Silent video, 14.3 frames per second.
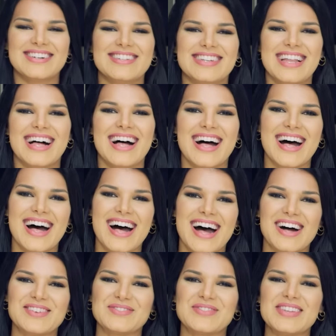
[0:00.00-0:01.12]

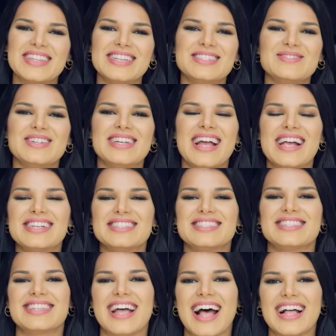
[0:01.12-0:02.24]
Olá! Vida de Mulher
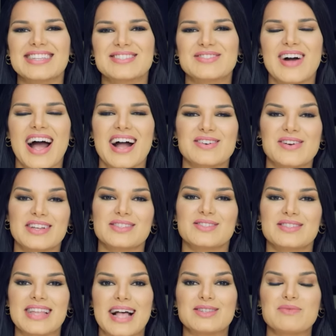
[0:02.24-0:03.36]
está no ar com o
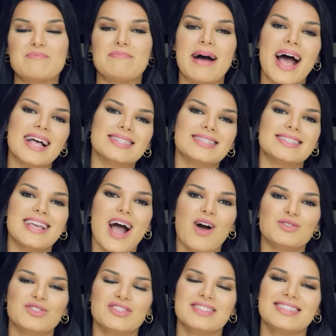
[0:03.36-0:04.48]
resultado
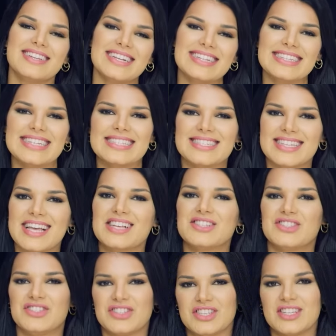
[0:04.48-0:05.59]
parcial de
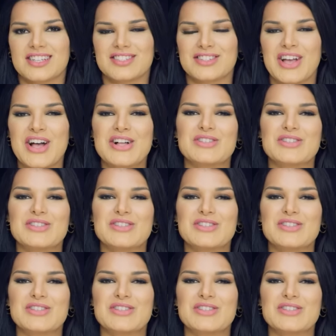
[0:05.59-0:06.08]
36 dias